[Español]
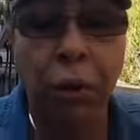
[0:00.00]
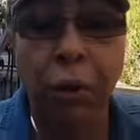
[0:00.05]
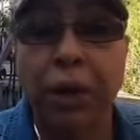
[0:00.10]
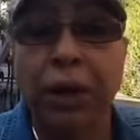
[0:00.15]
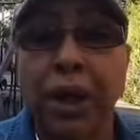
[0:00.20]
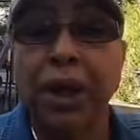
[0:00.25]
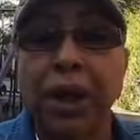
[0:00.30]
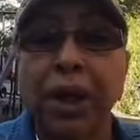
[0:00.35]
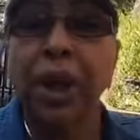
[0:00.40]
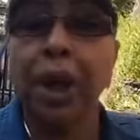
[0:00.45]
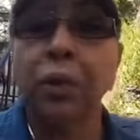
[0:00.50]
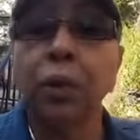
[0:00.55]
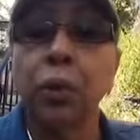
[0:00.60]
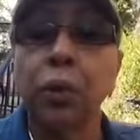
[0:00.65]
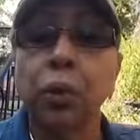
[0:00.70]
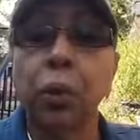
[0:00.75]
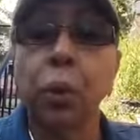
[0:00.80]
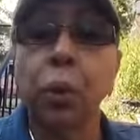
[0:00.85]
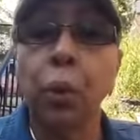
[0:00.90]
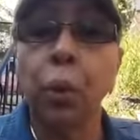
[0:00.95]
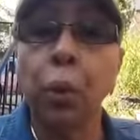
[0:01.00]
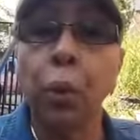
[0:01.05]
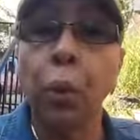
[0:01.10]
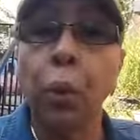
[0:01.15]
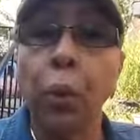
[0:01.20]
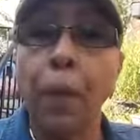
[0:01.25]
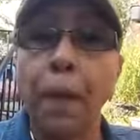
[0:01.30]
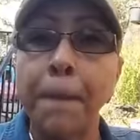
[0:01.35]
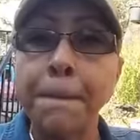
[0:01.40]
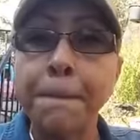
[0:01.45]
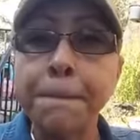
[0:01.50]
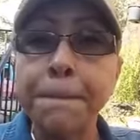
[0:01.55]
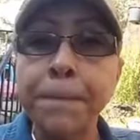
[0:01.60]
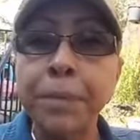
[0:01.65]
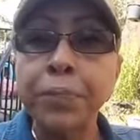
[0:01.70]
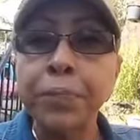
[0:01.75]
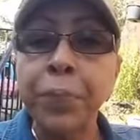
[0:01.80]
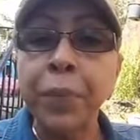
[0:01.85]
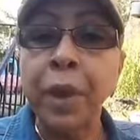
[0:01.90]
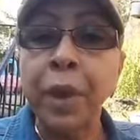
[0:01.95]
no está llenando tu,
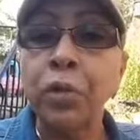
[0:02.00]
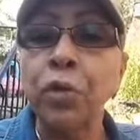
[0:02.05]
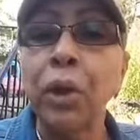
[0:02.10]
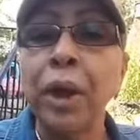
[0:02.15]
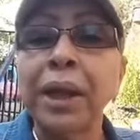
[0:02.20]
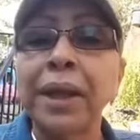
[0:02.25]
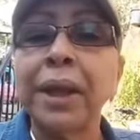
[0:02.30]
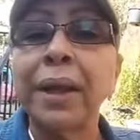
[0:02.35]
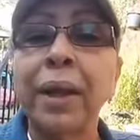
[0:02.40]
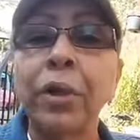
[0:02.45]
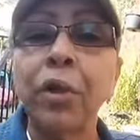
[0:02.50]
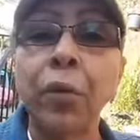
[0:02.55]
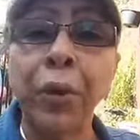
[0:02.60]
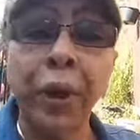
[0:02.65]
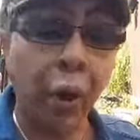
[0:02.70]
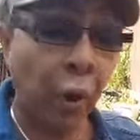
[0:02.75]
no le está dando de